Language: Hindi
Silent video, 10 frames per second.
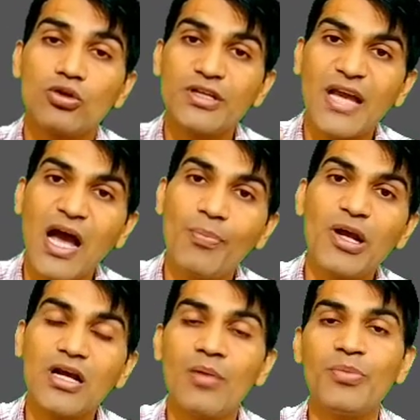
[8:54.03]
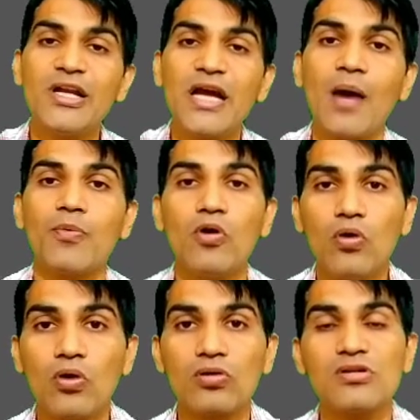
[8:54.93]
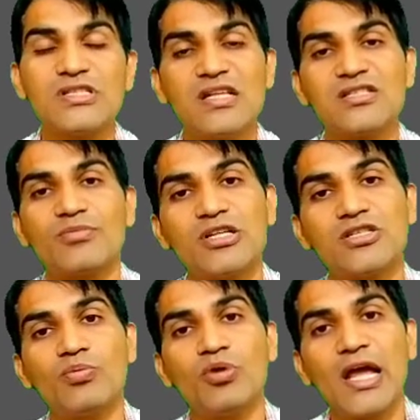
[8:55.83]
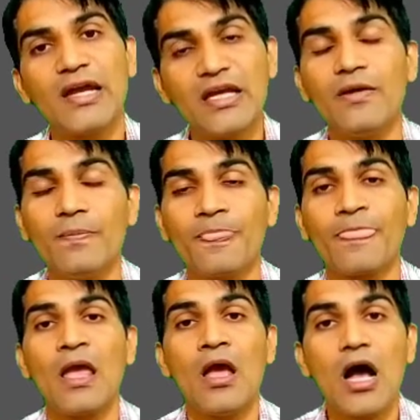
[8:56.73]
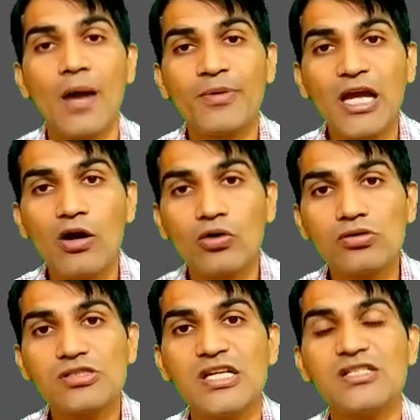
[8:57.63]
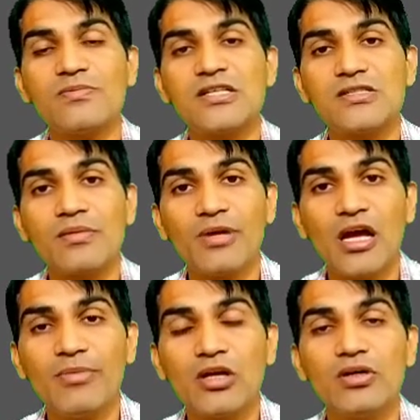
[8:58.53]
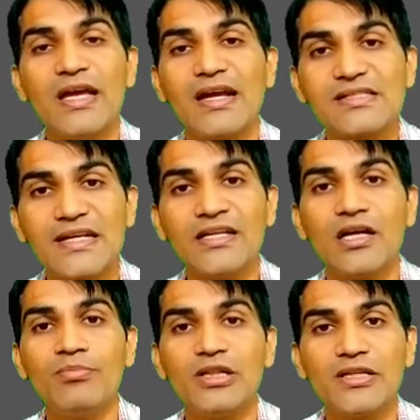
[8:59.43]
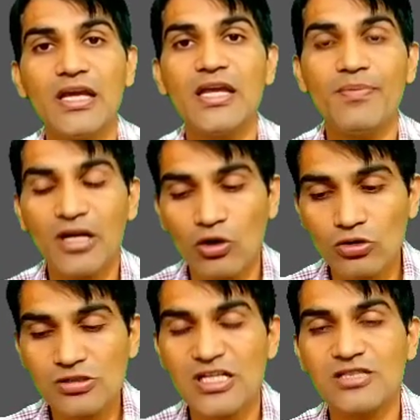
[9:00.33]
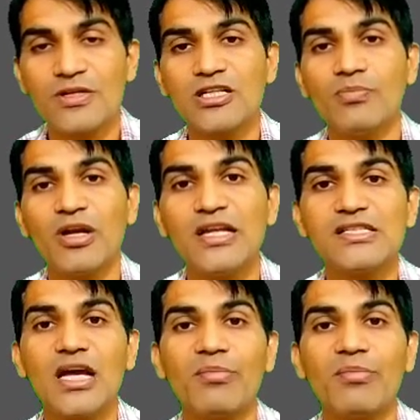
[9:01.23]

तो यहां पर कंपनी आपको ऑटो सेल्स मास्टर बुलाएगी अब क्या ऑटो सेल्स मास्टर में हमें कोई एक्स्ट्रा इनकम मिलती है या फिर ऑटो सेल्स मास्टर बनने से